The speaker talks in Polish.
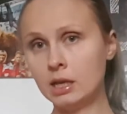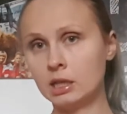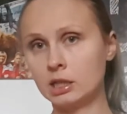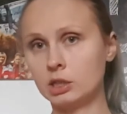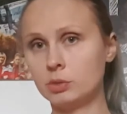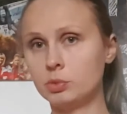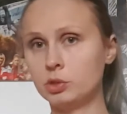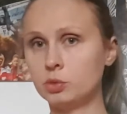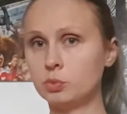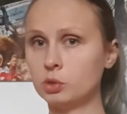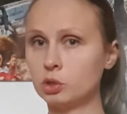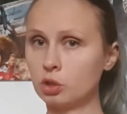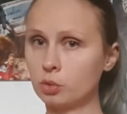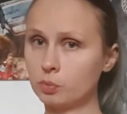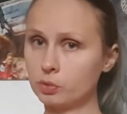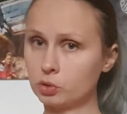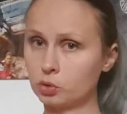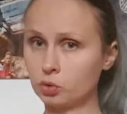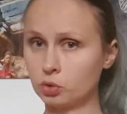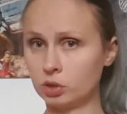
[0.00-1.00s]
Gdybyśmy to
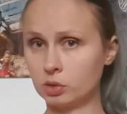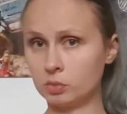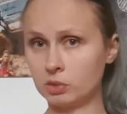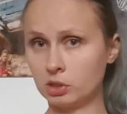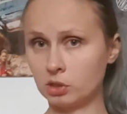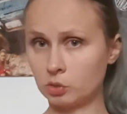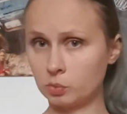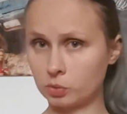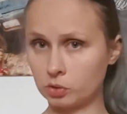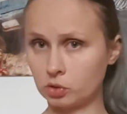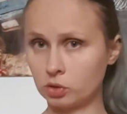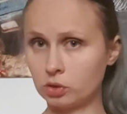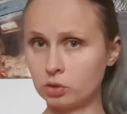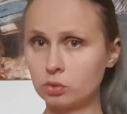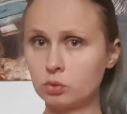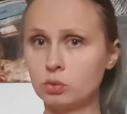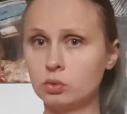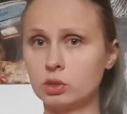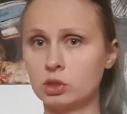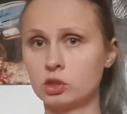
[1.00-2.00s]
poczucie mieli od
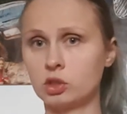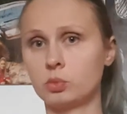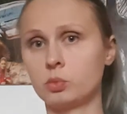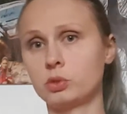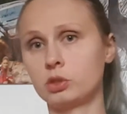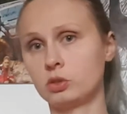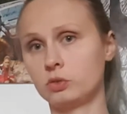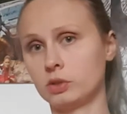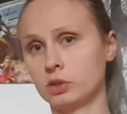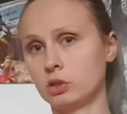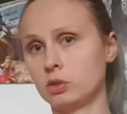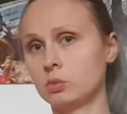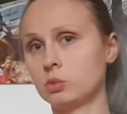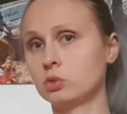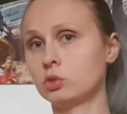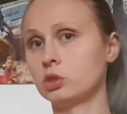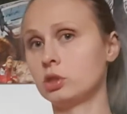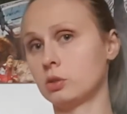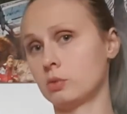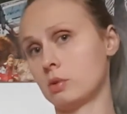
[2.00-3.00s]
początku, nasza
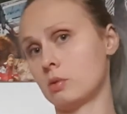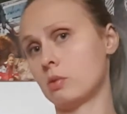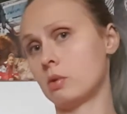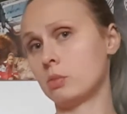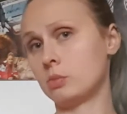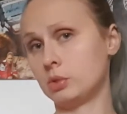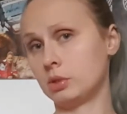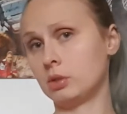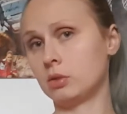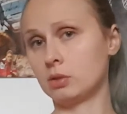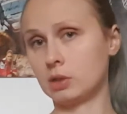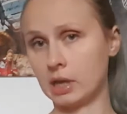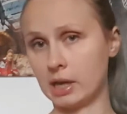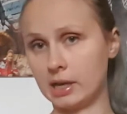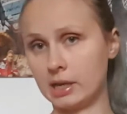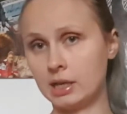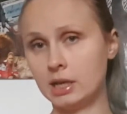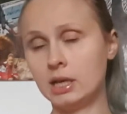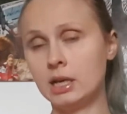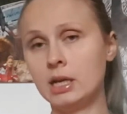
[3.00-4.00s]
podświadomość działałaby ok.
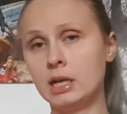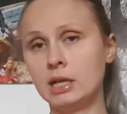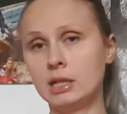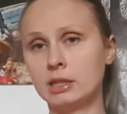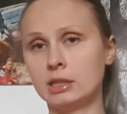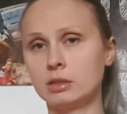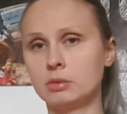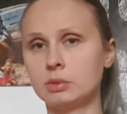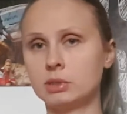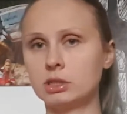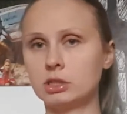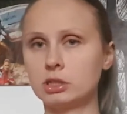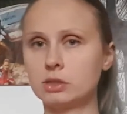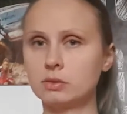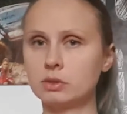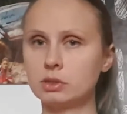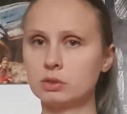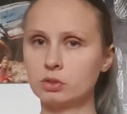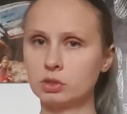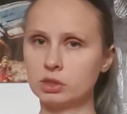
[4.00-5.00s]
Natomiast
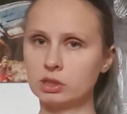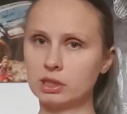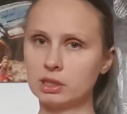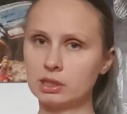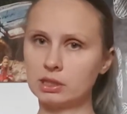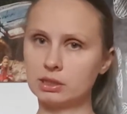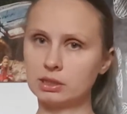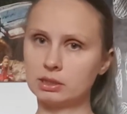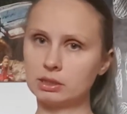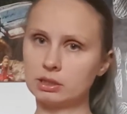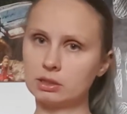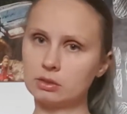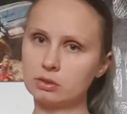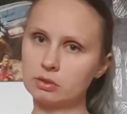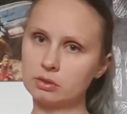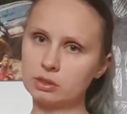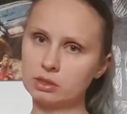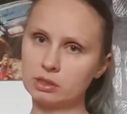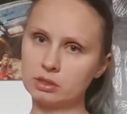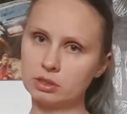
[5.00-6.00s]
często się tak nie do
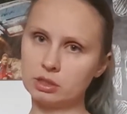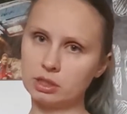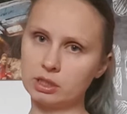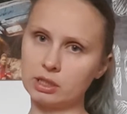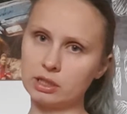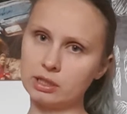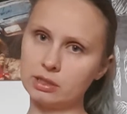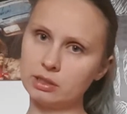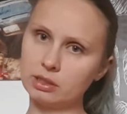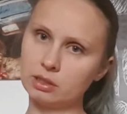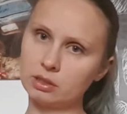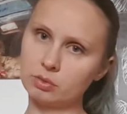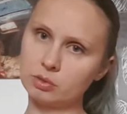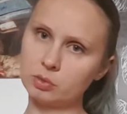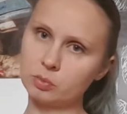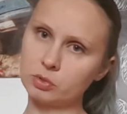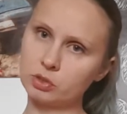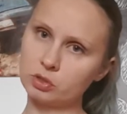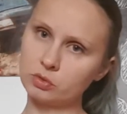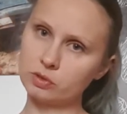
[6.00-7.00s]
końca dzieje,
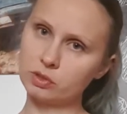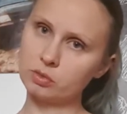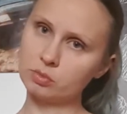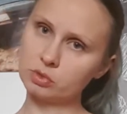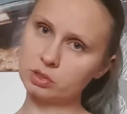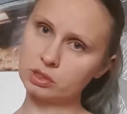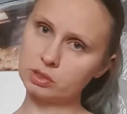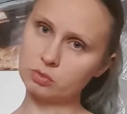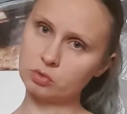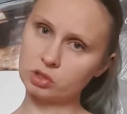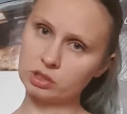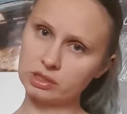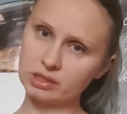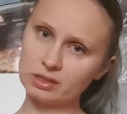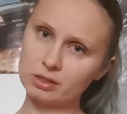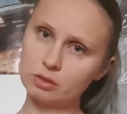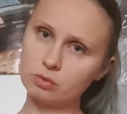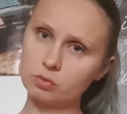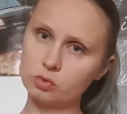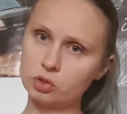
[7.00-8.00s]
natomiast podświadomość cały czas
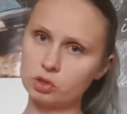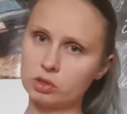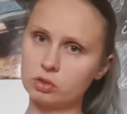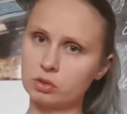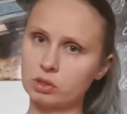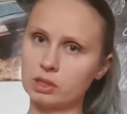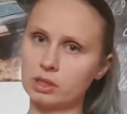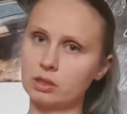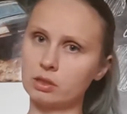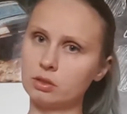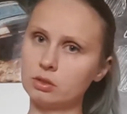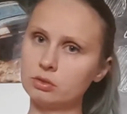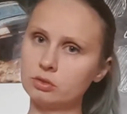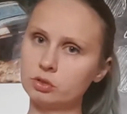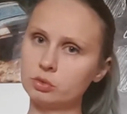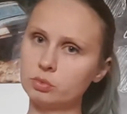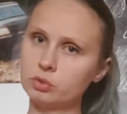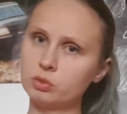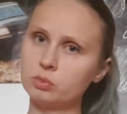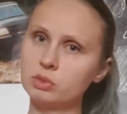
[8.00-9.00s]
dąży do tego,
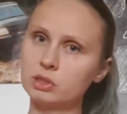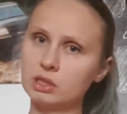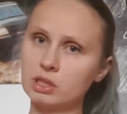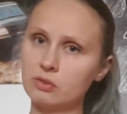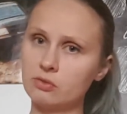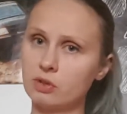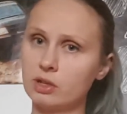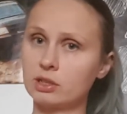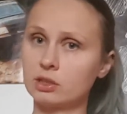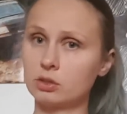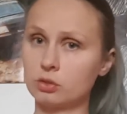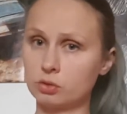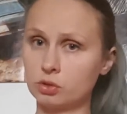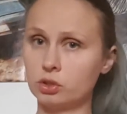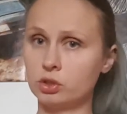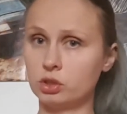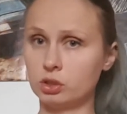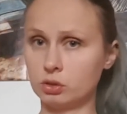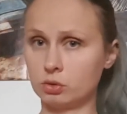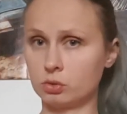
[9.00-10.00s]
żebyśmy te
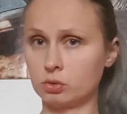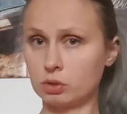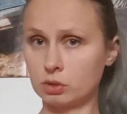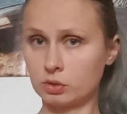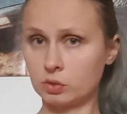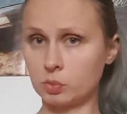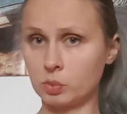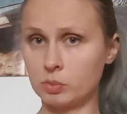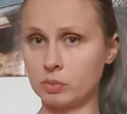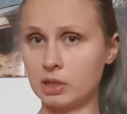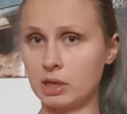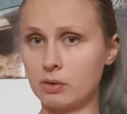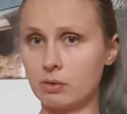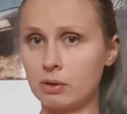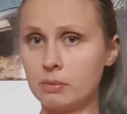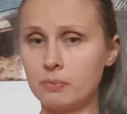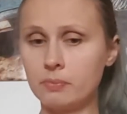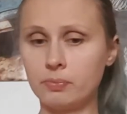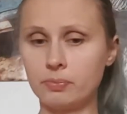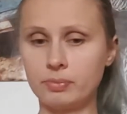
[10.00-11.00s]
wartości, o których
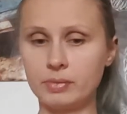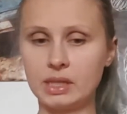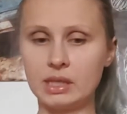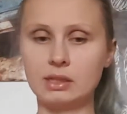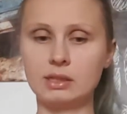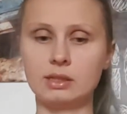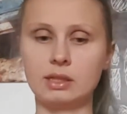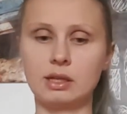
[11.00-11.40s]
wspomniałam, mieli